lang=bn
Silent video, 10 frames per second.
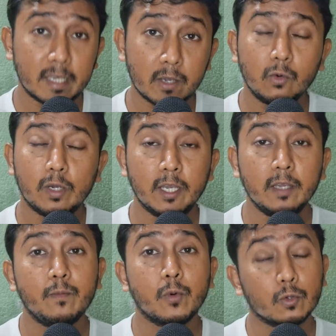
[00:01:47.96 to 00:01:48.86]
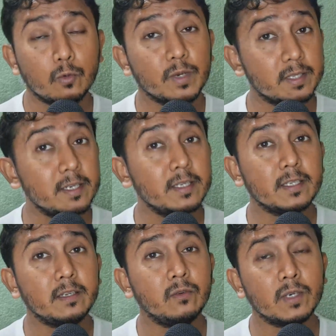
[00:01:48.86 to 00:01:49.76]
কেউ এই প্রথম
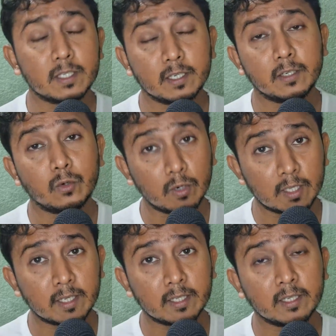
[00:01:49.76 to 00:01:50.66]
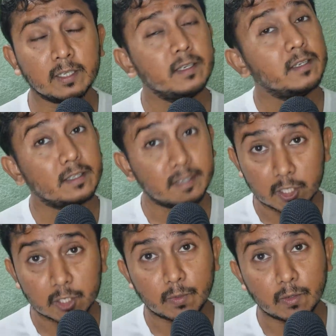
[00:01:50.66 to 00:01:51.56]
প্রেসিডেন্সি ইউনিভার্সিটি কলকাতাতে
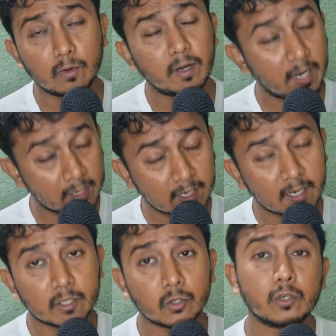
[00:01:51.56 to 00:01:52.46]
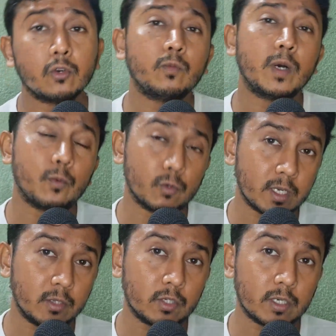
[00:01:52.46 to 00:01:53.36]
চান্স পেলো আন্ডার গ্র্যাজুয়েট হোক বা পোস্ট
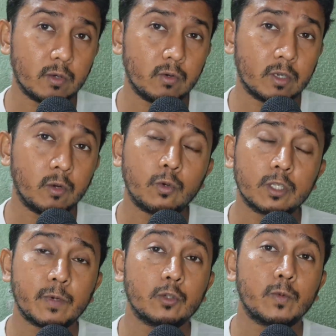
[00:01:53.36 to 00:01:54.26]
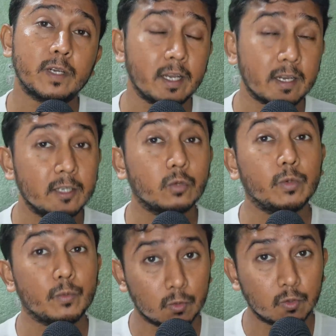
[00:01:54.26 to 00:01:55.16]
গ্র্যাজুয়েশনে হোক এরকম হতে পারে তোমার এলাকায়
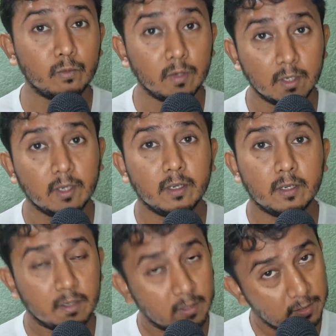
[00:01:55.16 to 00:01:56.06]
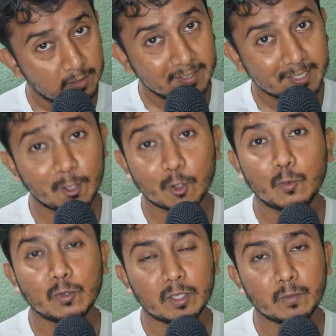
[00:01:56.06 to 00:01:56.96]
তুমি প্রথম
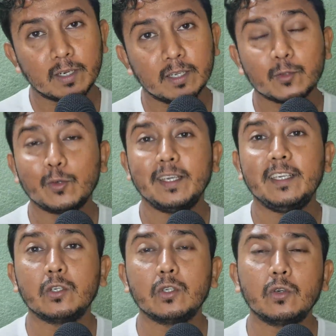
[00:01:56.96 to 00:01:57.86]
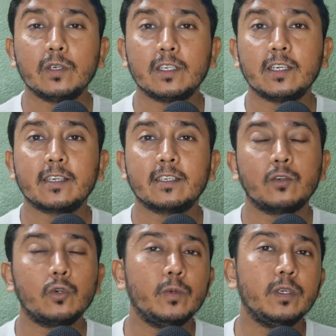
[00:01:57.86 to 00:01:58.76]
সেরকম হতে পারে তো এই জন্য এটা একটা
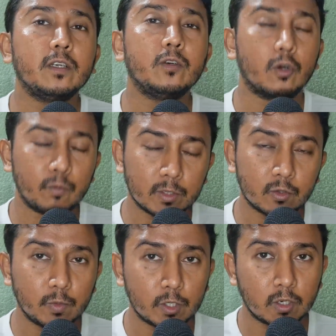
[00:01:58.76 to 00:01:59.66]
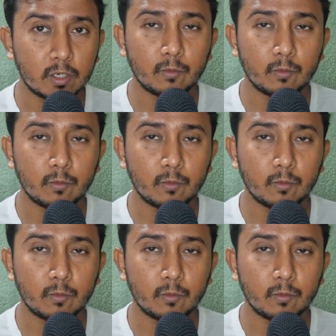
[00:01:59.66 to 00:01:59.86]
খুবই গর্বের তো বিষয়